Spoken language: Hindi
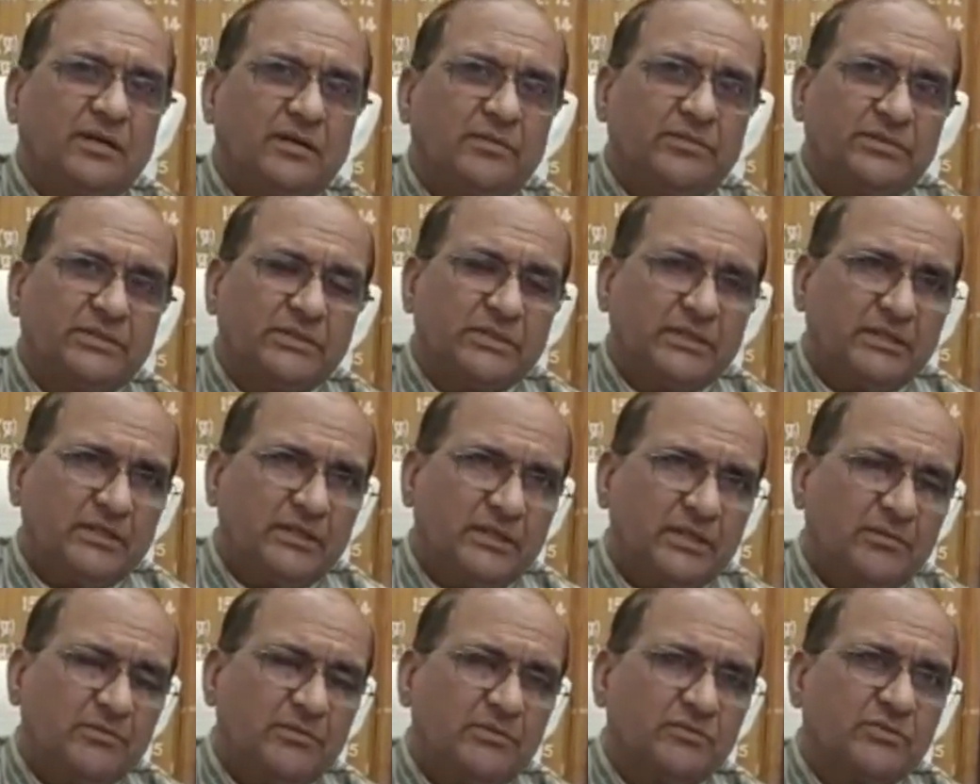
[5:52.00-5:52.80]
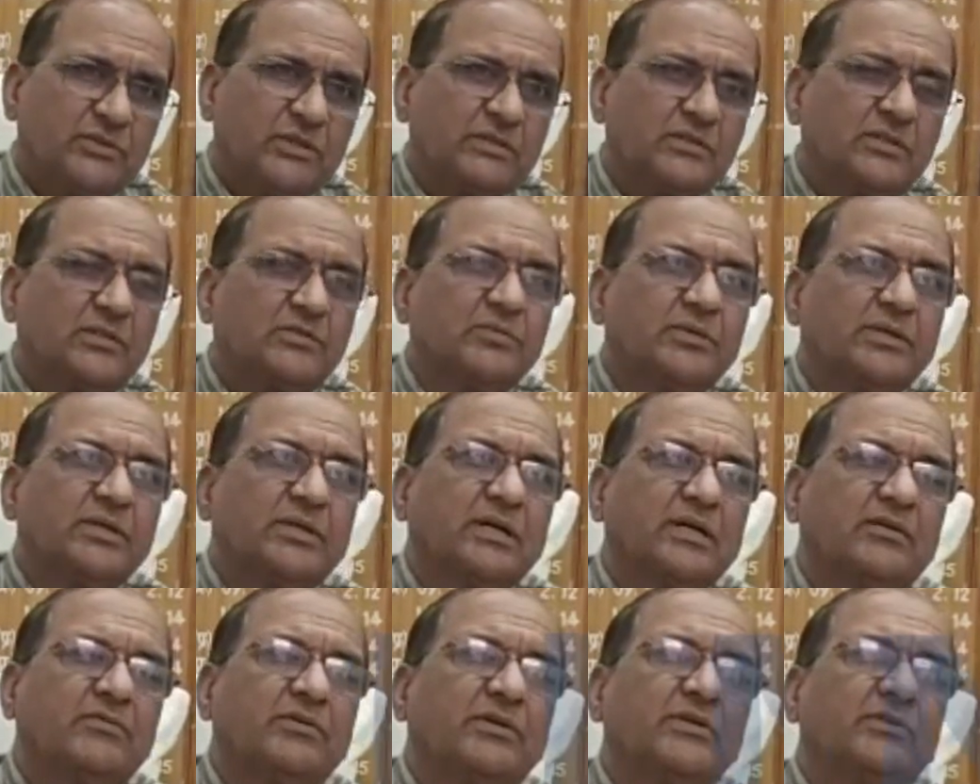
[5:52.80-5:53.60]
अब इसके खिलाफ अनुशासनात्मक
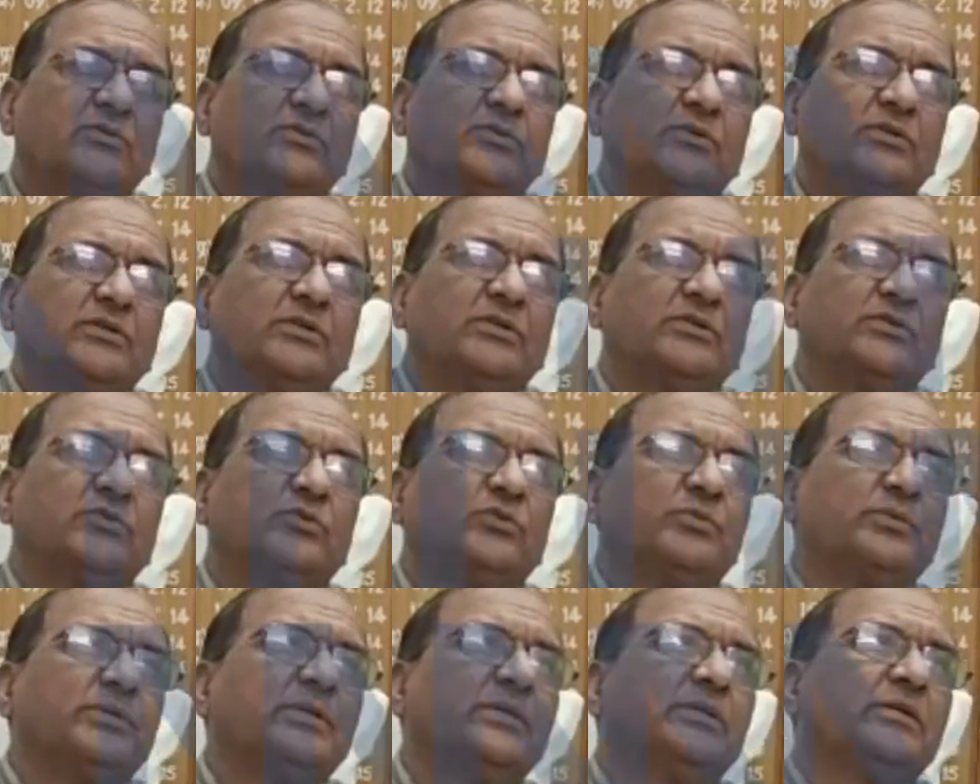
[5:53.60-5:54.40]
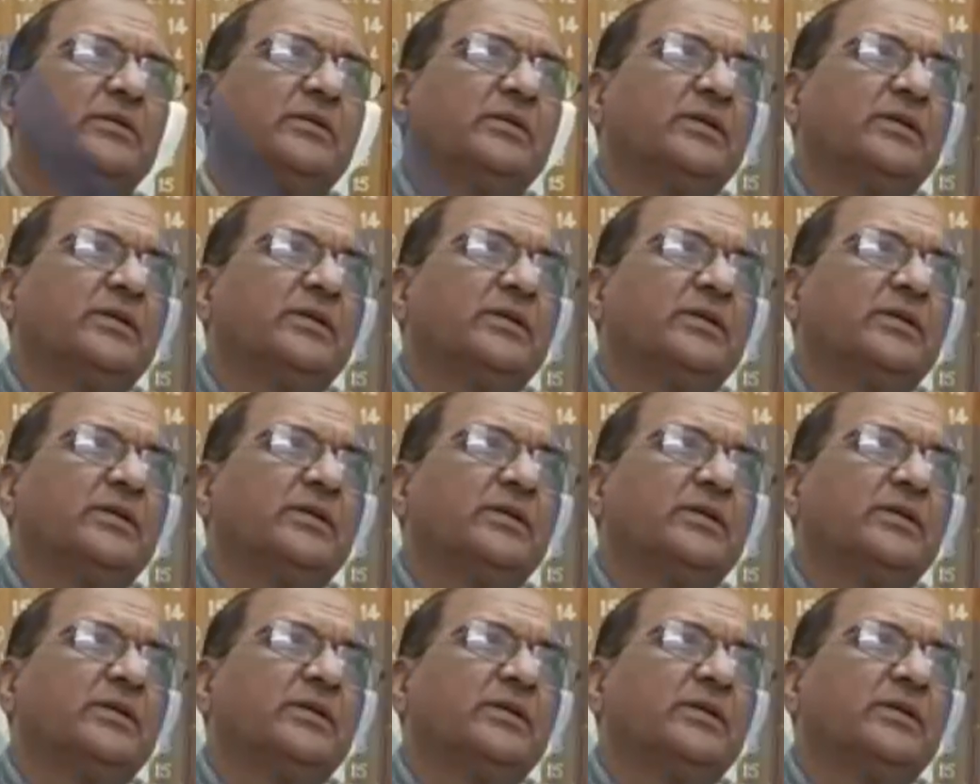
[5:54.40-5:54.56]
कार्रवाई होगी जो भी